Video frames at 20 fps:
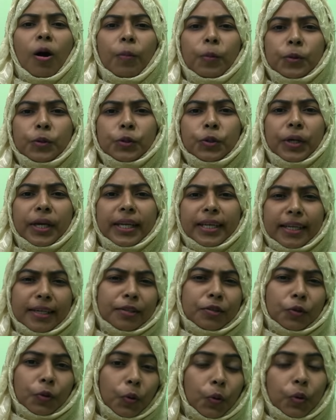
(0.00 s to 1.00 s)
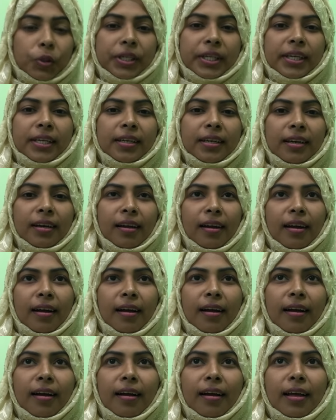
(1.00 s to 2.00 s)
অবশ্য এটা একটু কঠিন
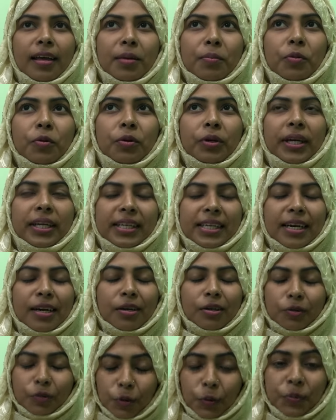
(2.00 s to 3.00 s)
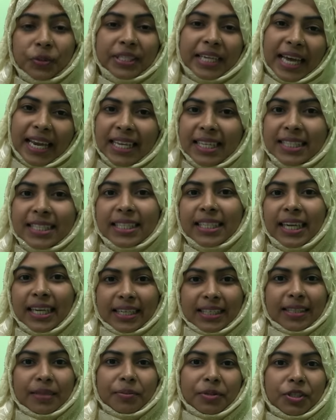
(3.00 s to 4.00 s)
এবং এটা খুব চ্যালেঞ্জিং
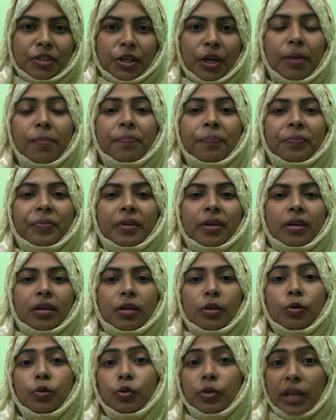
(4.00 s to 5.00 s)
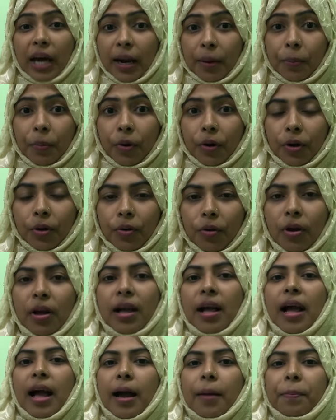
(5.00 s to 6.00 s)
একটা বিষয় কিন্তু তারপরেও
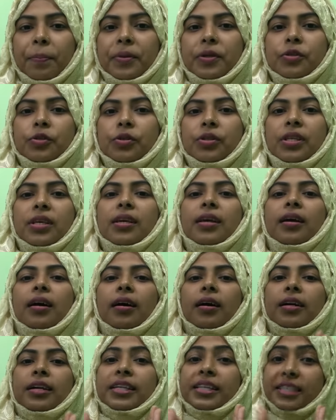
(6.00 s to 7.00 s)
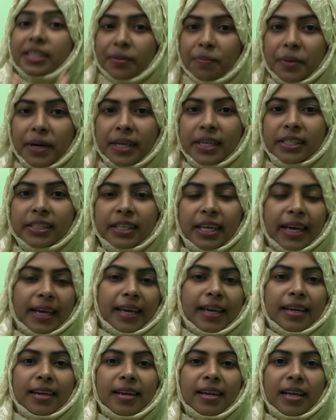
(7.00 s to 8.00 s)
আপনি যদি ডিটারমাইন্ড
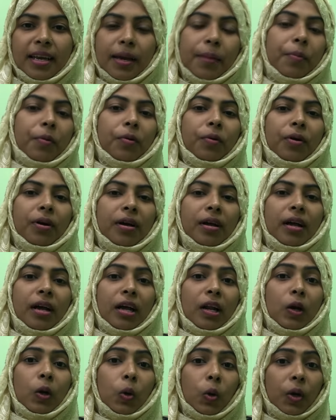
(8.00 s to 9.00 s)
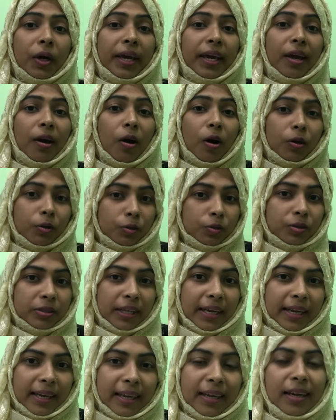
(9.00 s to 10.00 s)
থাকেন এবং লক্ষ্যে অটুট
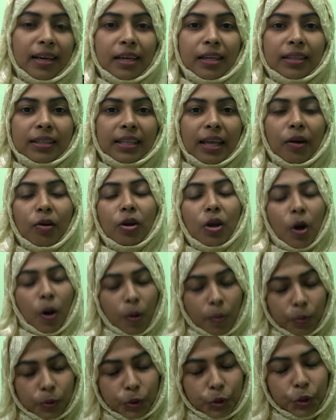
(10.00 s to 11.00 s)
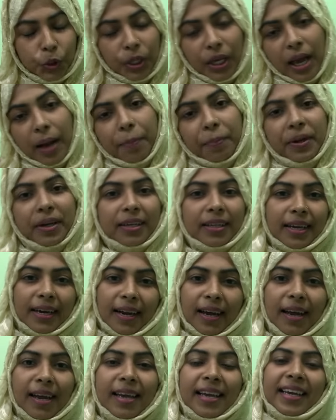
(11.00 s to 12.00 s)
থাকেন তাহলে অবশ্যই আপনার
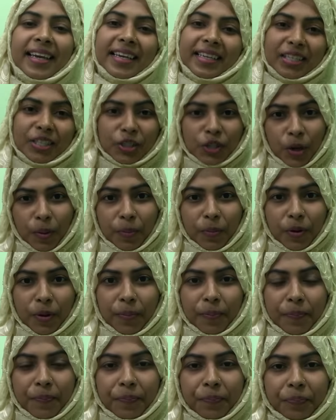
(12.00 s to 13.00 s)
দ্বারা এটি সম্ভব